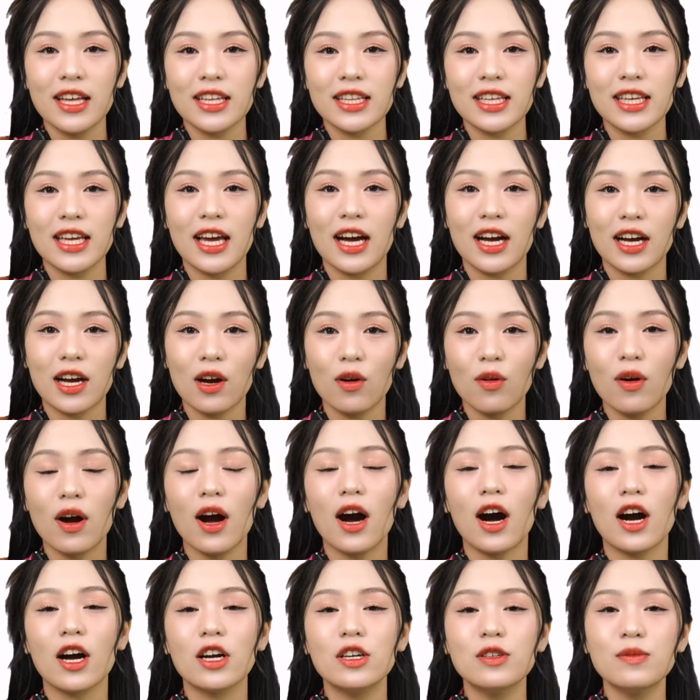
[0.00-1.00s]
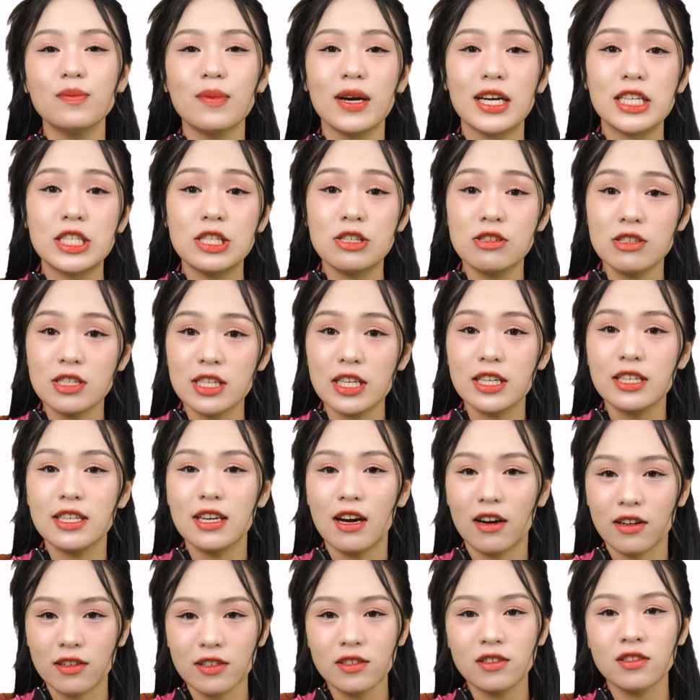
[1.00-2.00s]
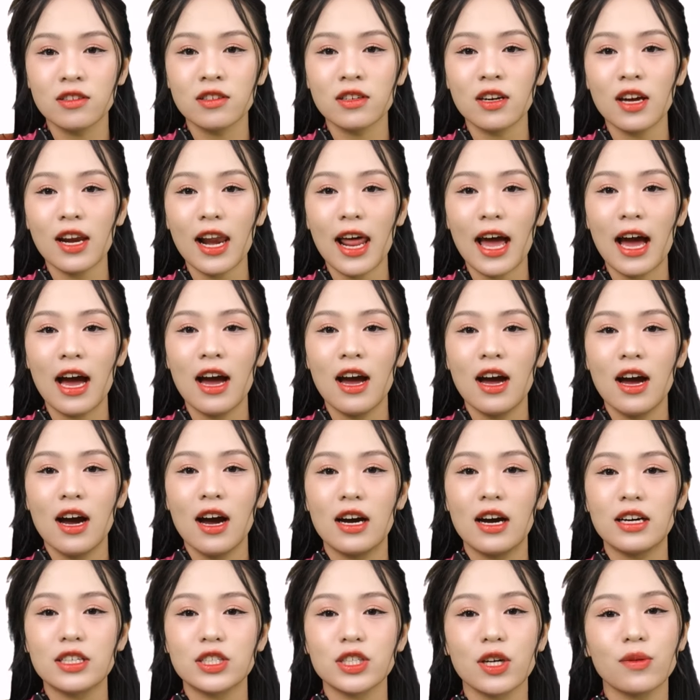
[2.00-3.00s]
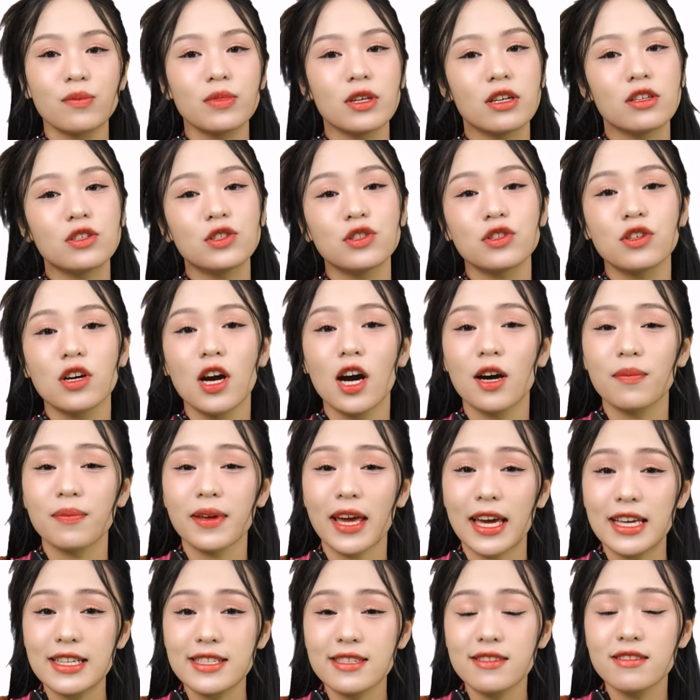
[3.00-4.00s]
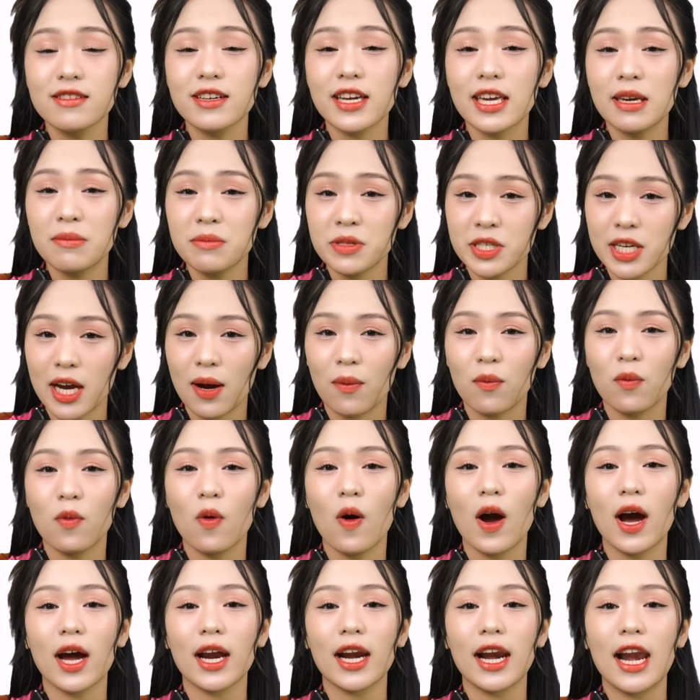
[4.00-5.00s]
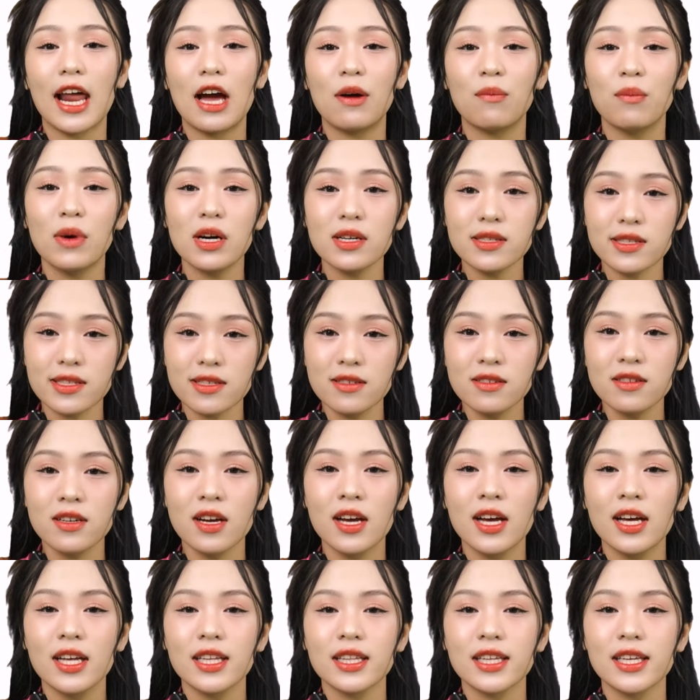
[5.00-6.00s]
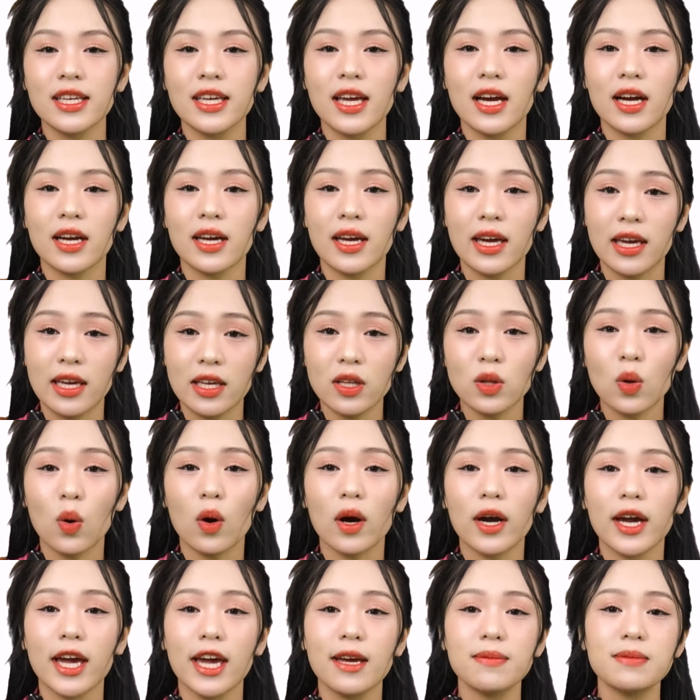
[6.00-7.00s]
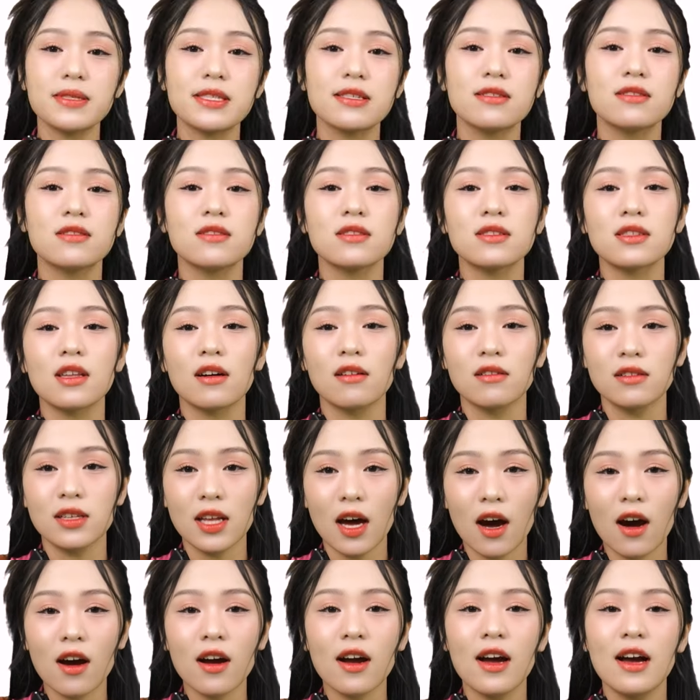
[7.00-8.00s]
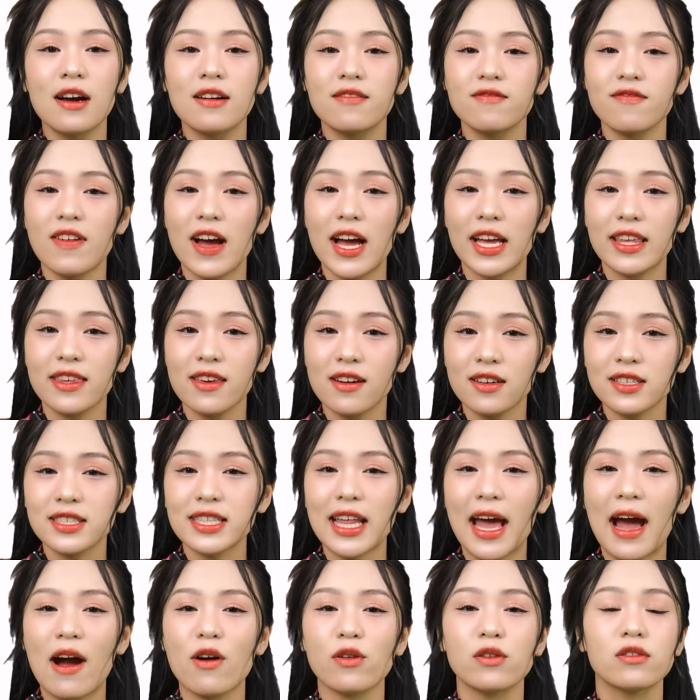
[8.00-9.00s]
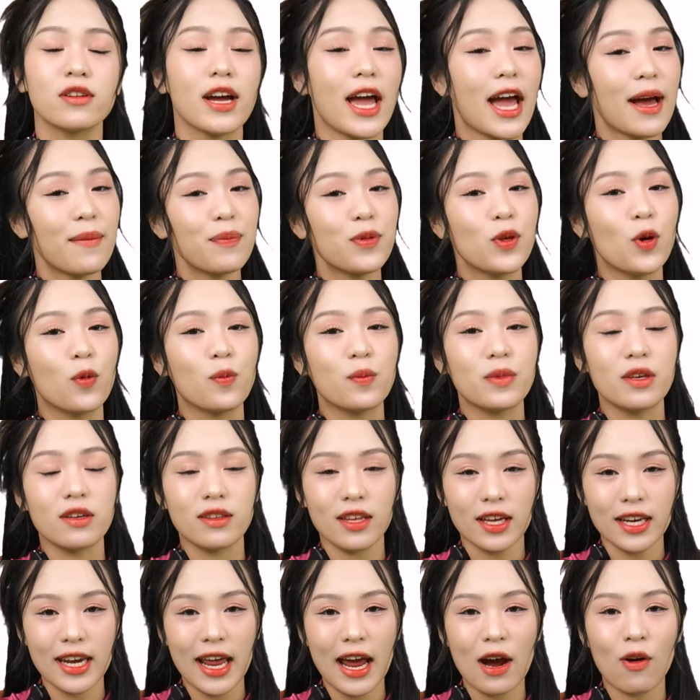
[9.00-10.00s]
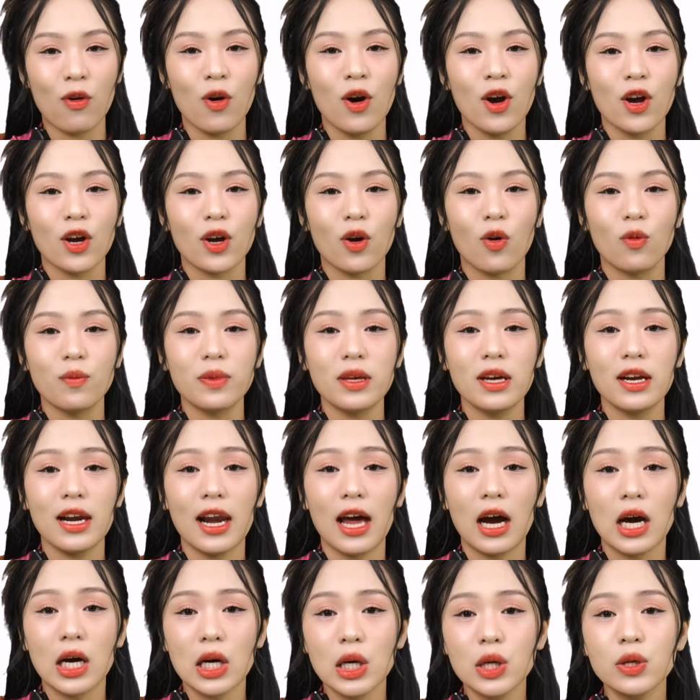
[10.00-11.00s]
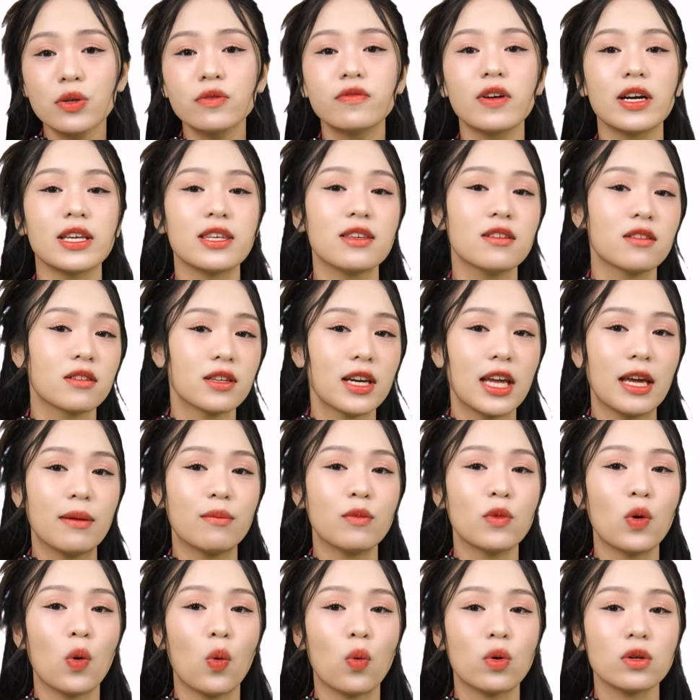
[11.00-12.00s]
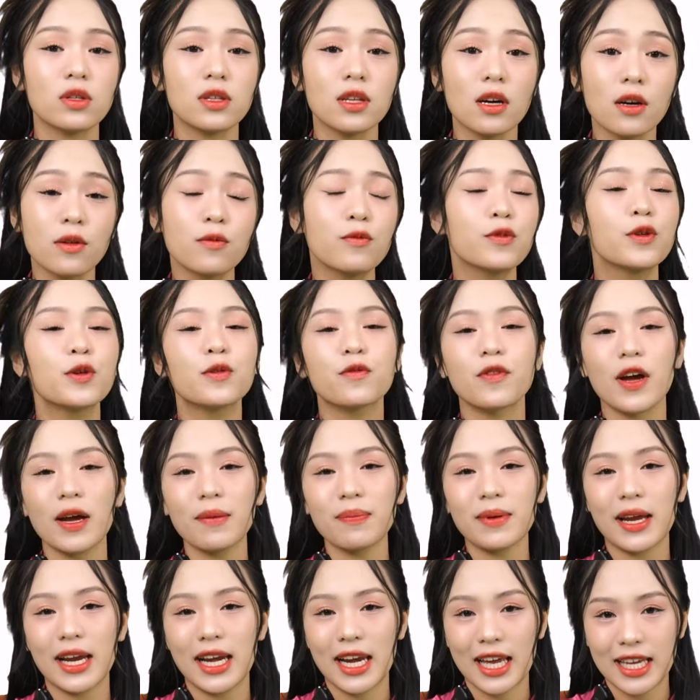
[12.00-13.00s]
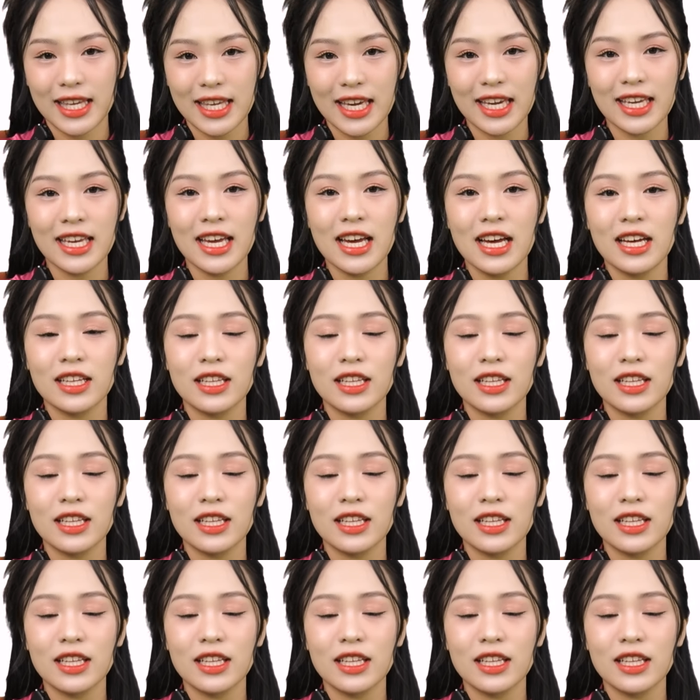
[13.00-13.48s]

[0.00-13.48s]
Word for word: Thì câu hỏi mà chương trình nhận được đó là trong những trường hợp gãy xương nghiêm trọng hoặc là mất xương thì kỹ thuật ghép xương tự thân và nhân tạo được áp dụng như thế nào, cũng như là ưu và nhược điểm của từng phương pháp này là gì.